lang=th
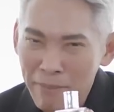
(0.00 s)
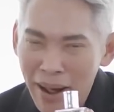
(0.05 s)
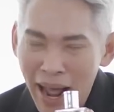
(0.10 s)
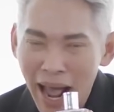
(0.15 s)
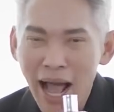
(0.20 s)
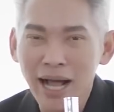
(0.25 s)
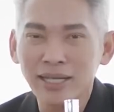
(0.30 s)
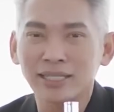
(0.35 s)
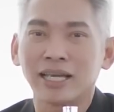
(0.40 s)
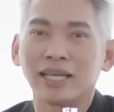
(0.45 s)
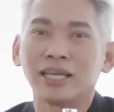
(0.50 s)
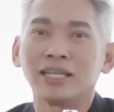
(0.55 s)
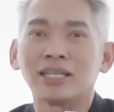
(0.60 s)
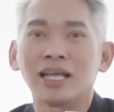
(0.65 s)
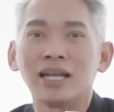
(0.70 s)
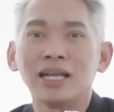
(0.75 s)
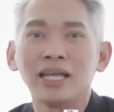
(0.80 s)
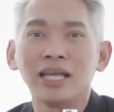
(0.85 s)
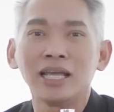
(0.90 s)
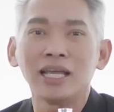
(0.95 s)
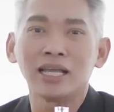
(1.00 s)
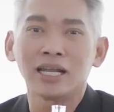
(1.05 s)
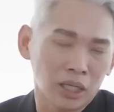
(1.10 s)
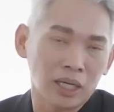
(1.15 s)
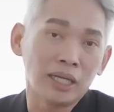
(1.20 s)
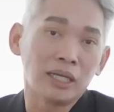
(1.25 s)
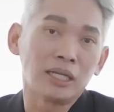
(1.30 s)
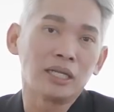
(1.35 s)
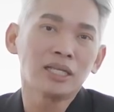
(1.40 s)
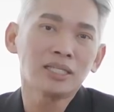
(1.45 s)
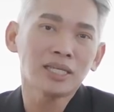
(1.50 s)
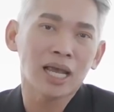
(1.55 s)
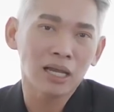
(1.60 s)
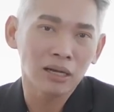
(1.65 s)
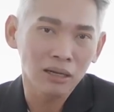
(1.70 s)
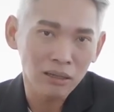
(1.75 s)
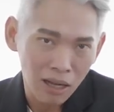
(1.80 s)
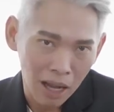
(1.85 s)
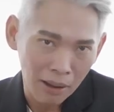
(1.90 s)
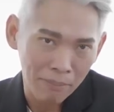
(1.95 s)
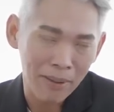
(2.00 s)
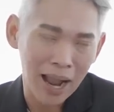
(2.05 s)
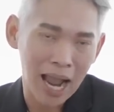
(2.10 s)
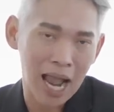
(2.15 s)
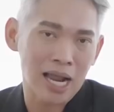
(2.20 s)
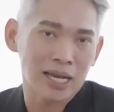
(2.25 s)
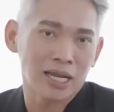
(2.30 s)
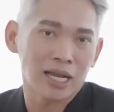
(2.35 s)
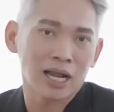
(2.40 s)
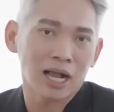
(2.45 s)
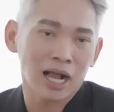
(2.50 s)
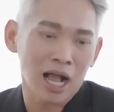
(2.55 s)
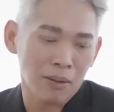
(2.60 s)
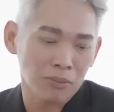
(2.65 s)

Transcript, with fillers: มากจากอิตาลีกลิ่นที่ใช้เลือกมาเนี่ยนะ